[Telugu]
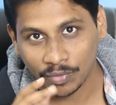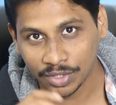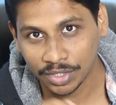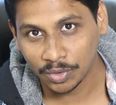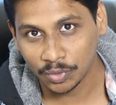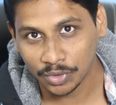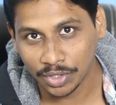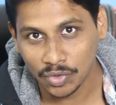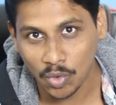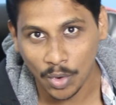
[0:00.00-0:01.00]
ఫస్ట్ టెక్నిక్స్
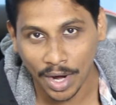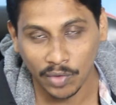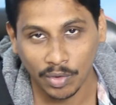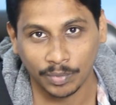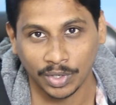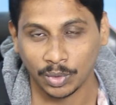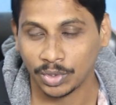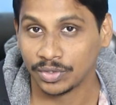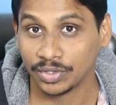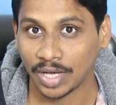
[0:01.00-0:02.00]
వచ్చేసి గోడాడి వెబ్సైట్
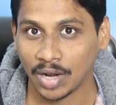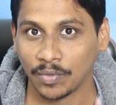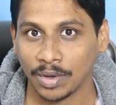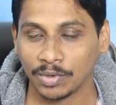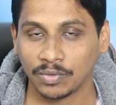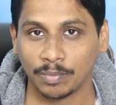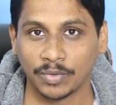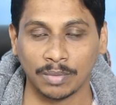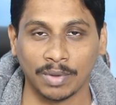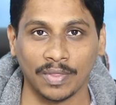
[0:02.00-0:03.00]
గురించి చాలా ఫేమస్
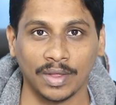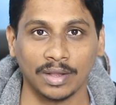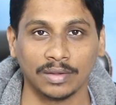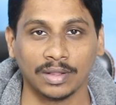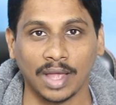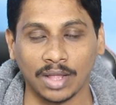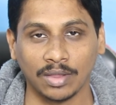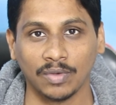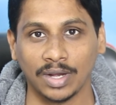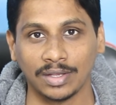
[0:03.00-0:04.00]
వెబ్సైట్ మన అందరికీ తెలిసిందే
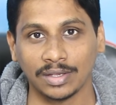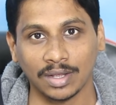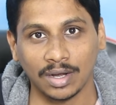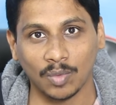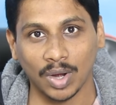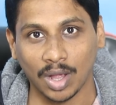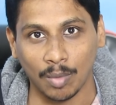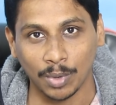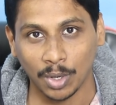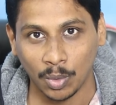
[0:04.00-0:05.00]
అయితే వీళ్ళు ఏం చేశారంటే వాళ్ళ
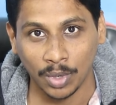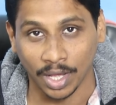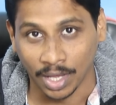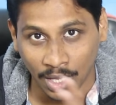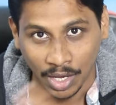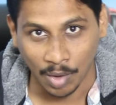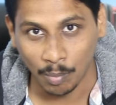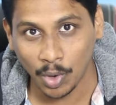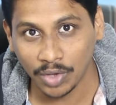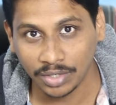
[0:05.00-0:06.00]
కంపెనీలో ఉండే
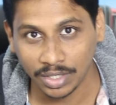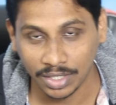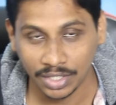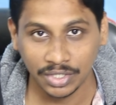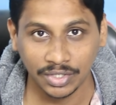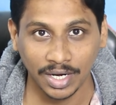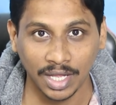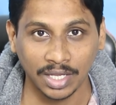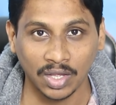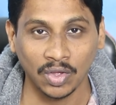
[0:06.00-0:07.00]
ఎంప్లాయీస్ని టెస్ట్
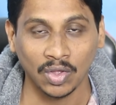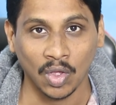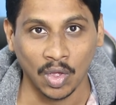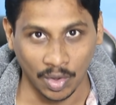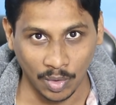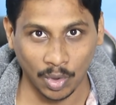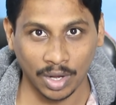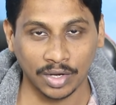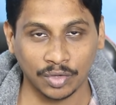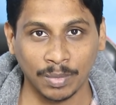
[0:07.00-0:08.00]
చేయడానికి ఒక
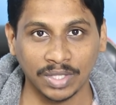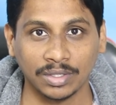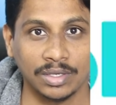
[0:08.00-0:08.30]
క్రిస్మస్